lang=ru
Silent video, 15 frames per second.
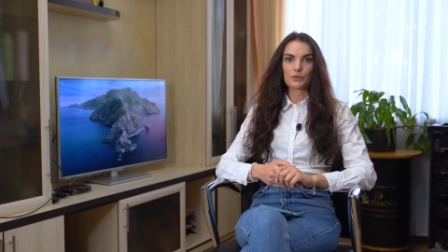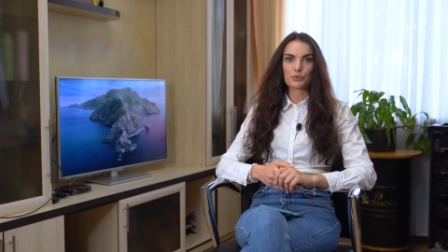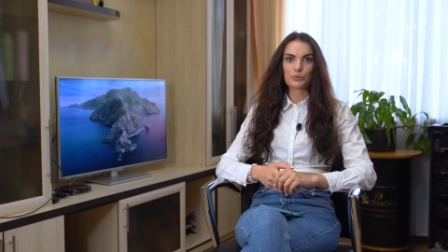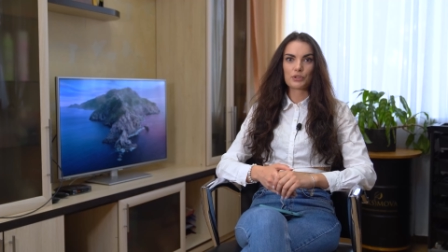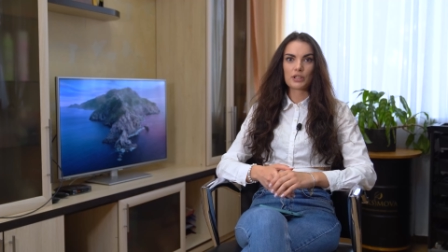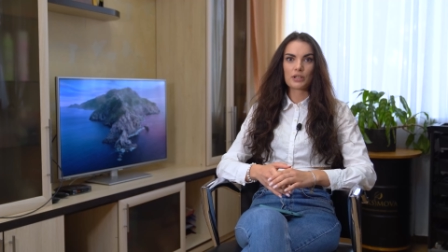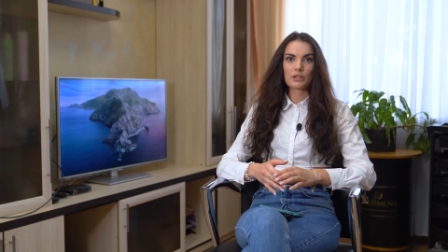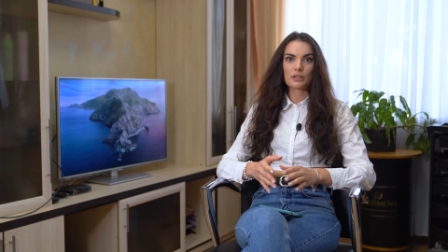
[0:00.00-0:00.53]

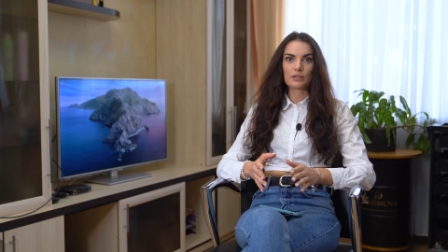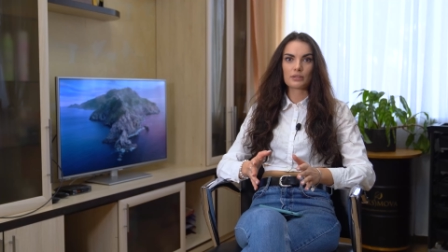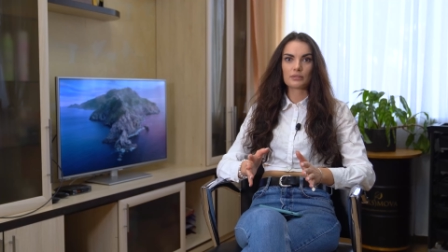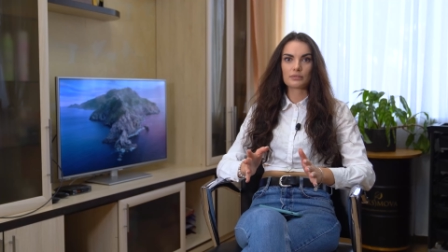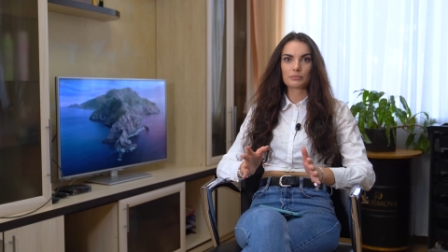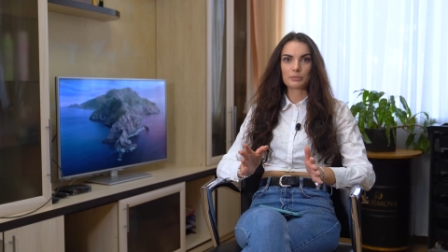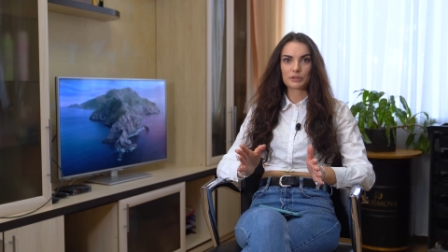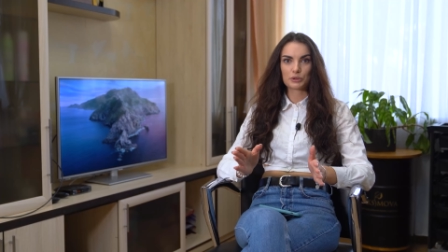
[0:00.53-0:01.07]
Туда
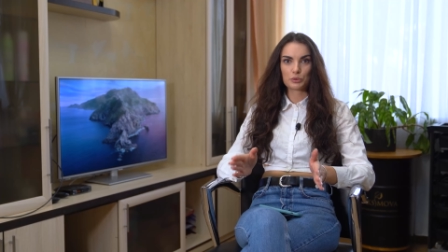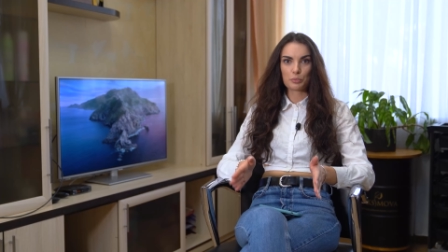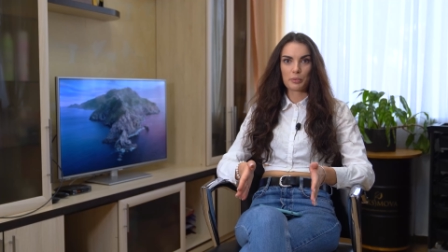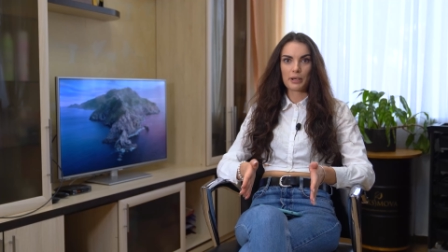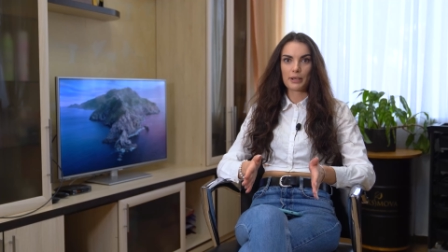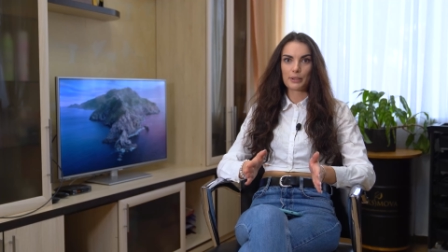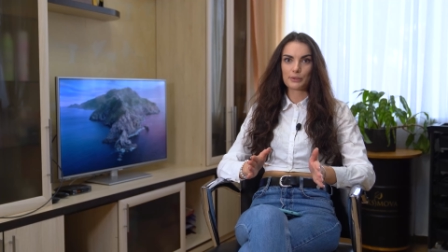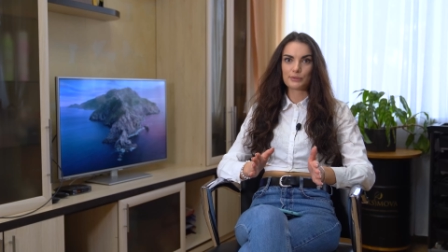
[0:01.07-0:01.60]

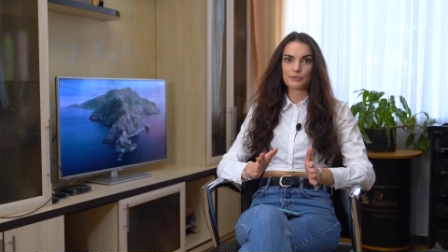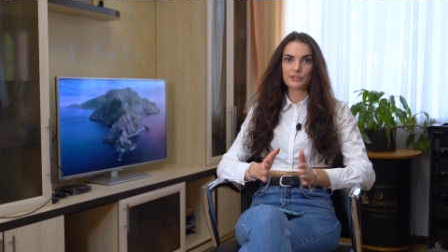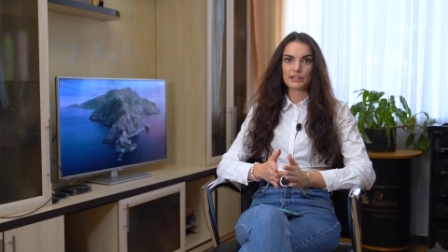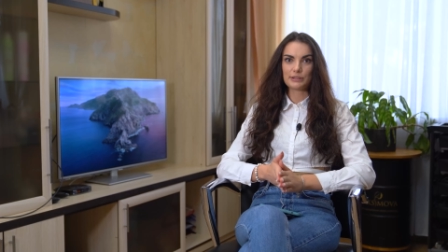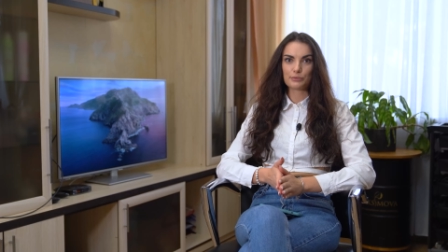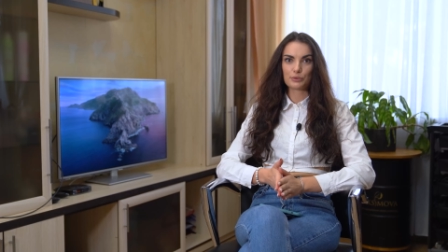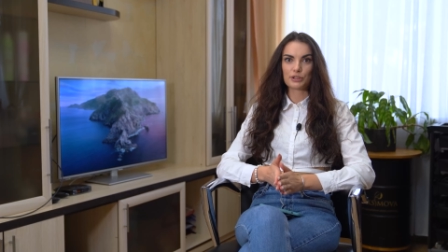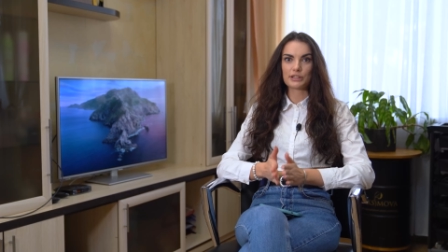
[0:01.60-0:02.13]
поступают
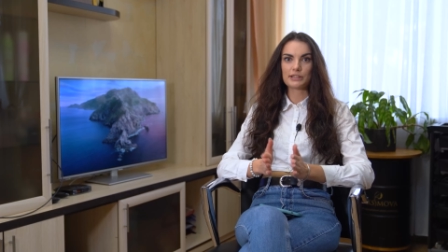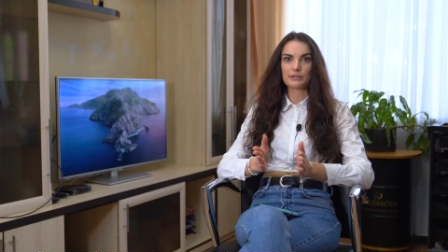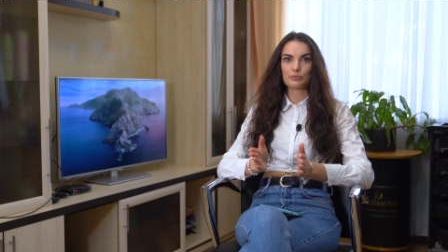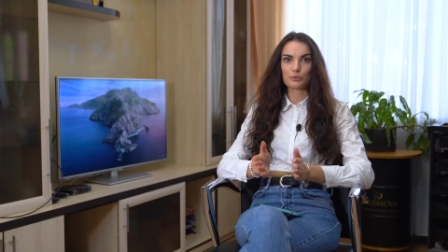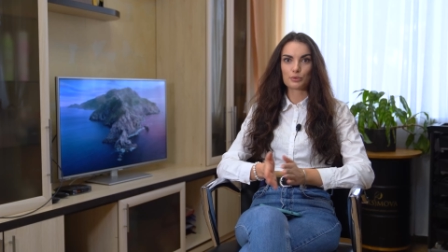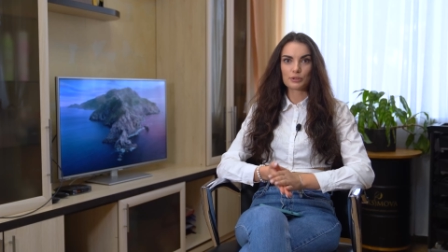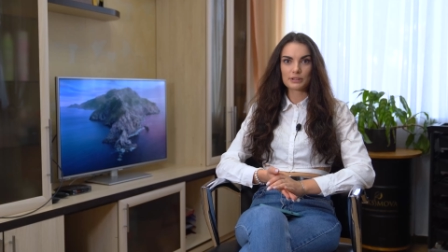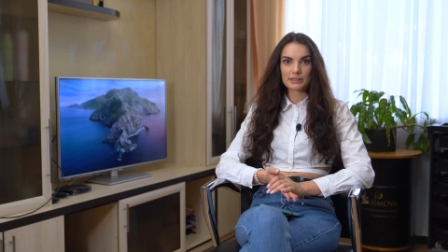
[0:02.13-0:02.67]
все вот эти
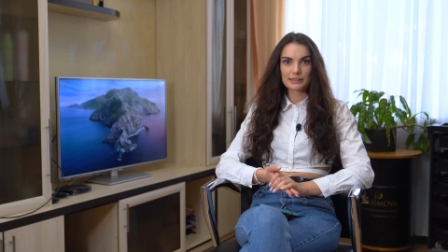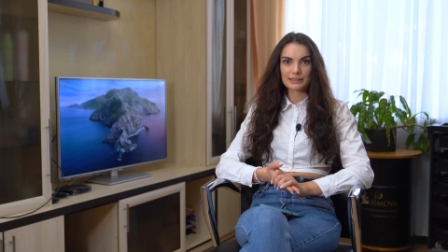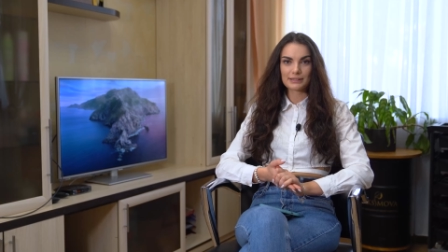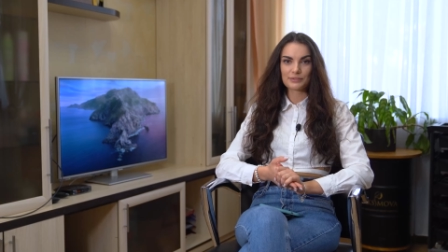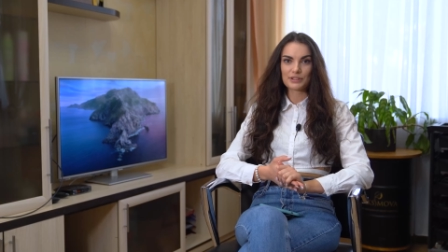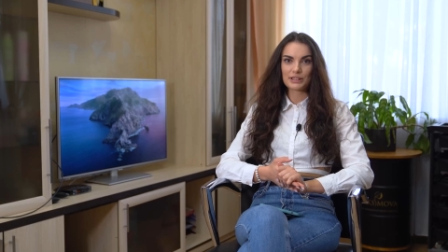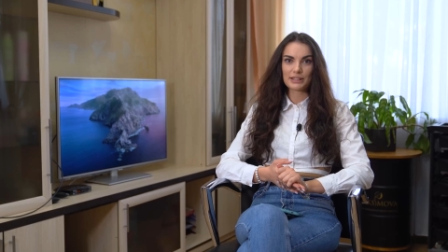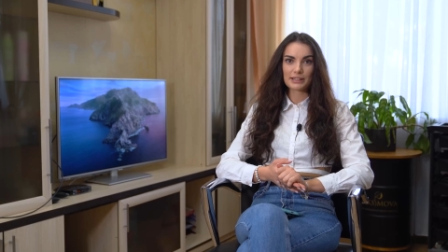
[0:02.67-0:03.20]
волосы со
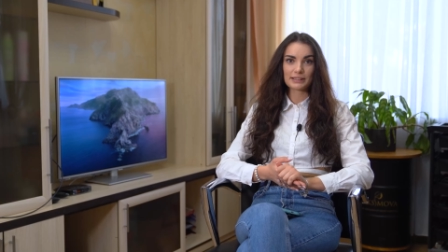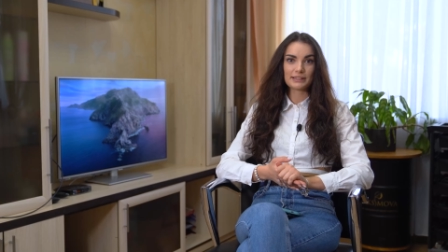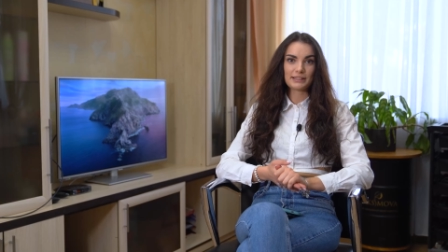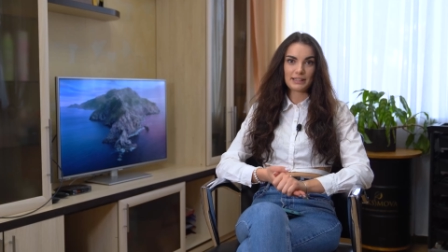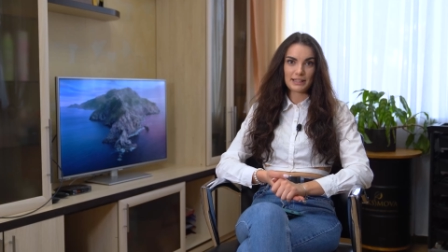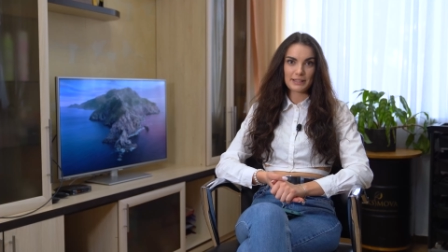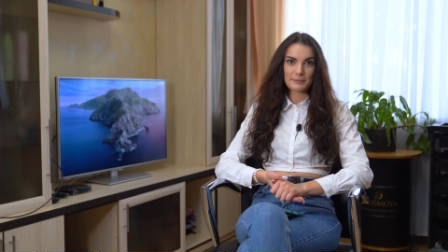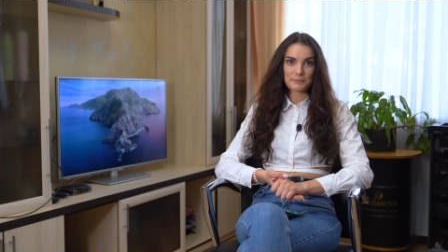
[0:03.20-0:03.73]
всей
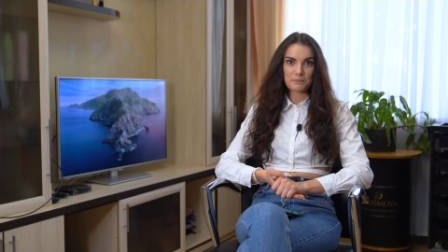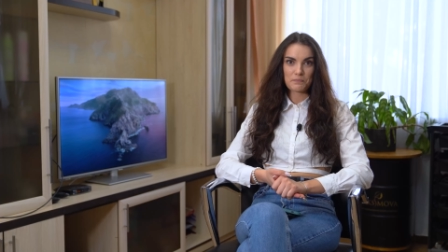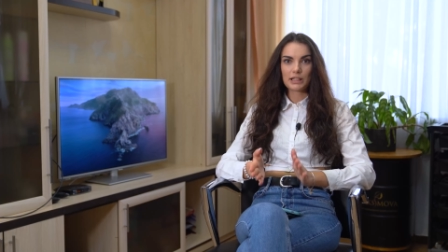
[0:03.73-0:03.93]
России.